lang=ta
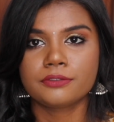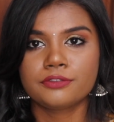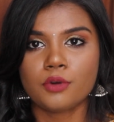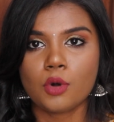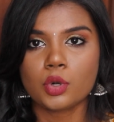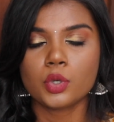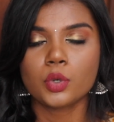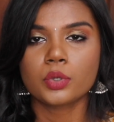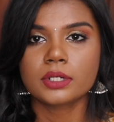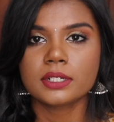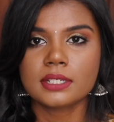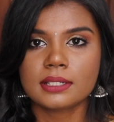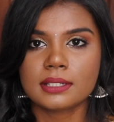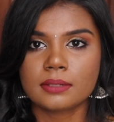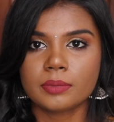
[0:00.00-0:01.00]

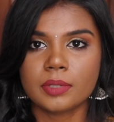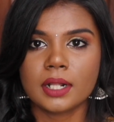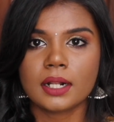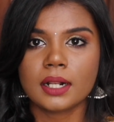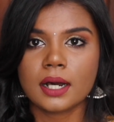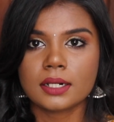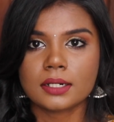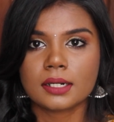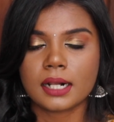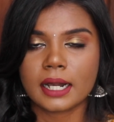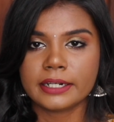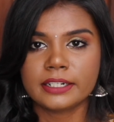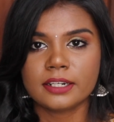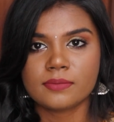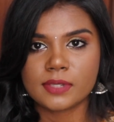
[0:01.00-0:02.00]
ஃபோட்டோவுக்கு சிமிலராக இருக்கிற
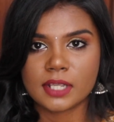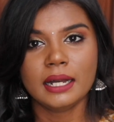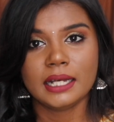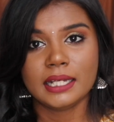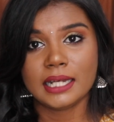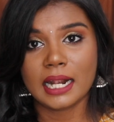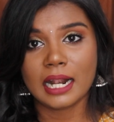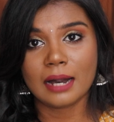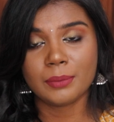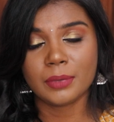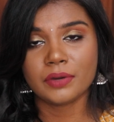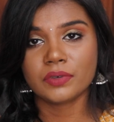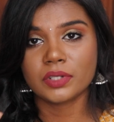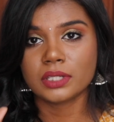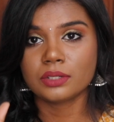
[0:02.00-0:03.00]
ஐட்டம்ஸ்
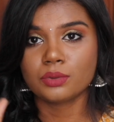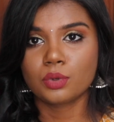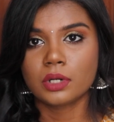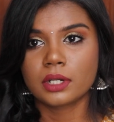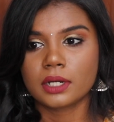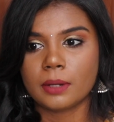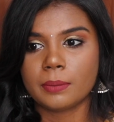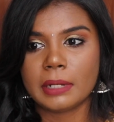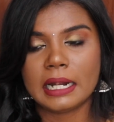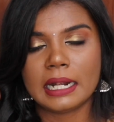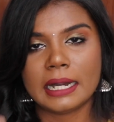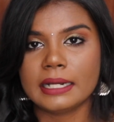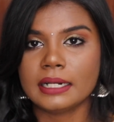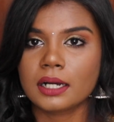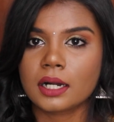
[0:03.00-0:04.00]
எல்லாமே வந்து உங்களுக்கு அப்படியே
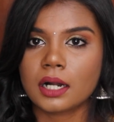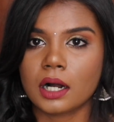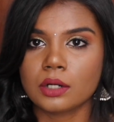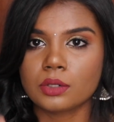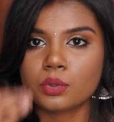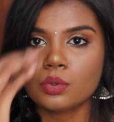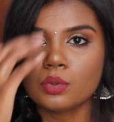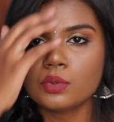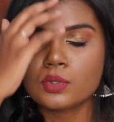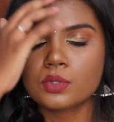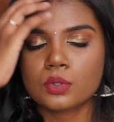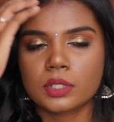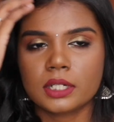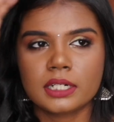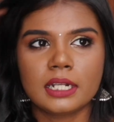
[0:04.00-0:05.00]
லைனாக காட்டும்
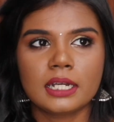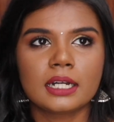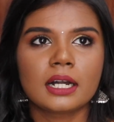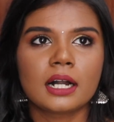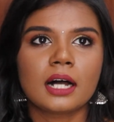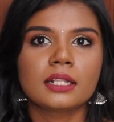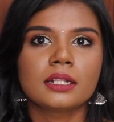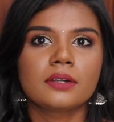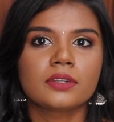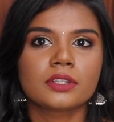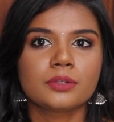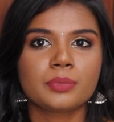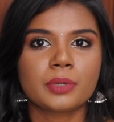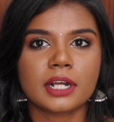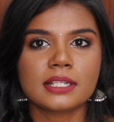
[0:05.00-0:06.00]
ஸோ தட் நீங்கள் அதில்
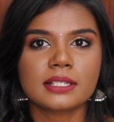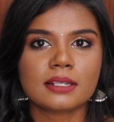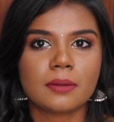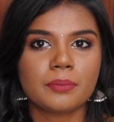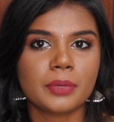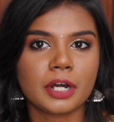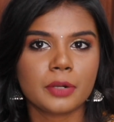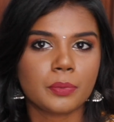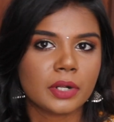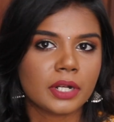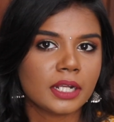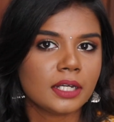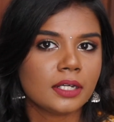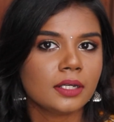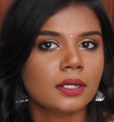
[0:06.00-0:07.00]
வந்து ப்ரைஸ் கம்பேர்
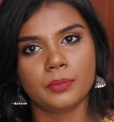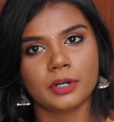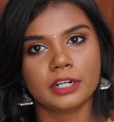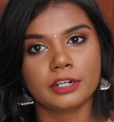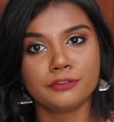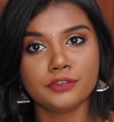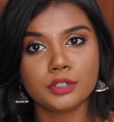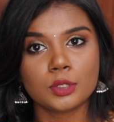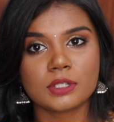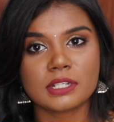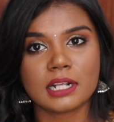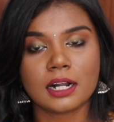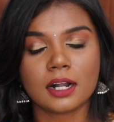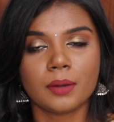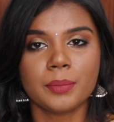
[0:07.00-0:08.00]
பண்ணி
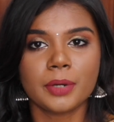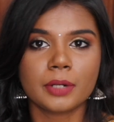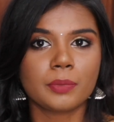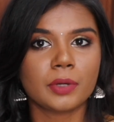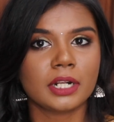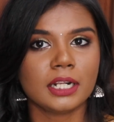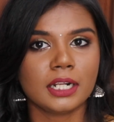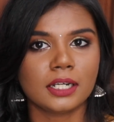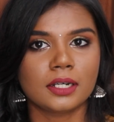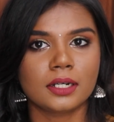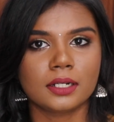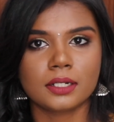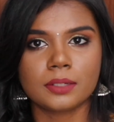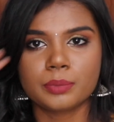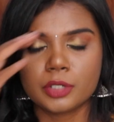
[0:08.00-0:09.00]
ரிவ்யூஸ்லாம் கம்பேர் பண்ணி
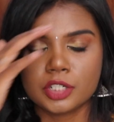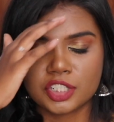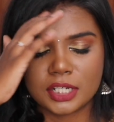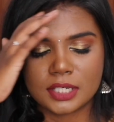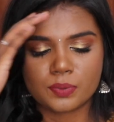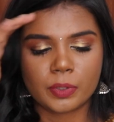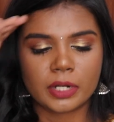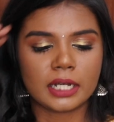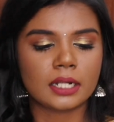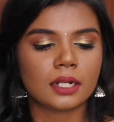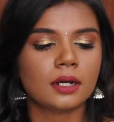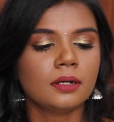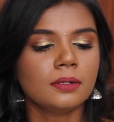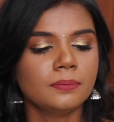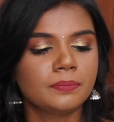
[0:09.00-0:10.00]
நீங்கள் பர்ச்சேஸ் பண்ணிக்கலாம்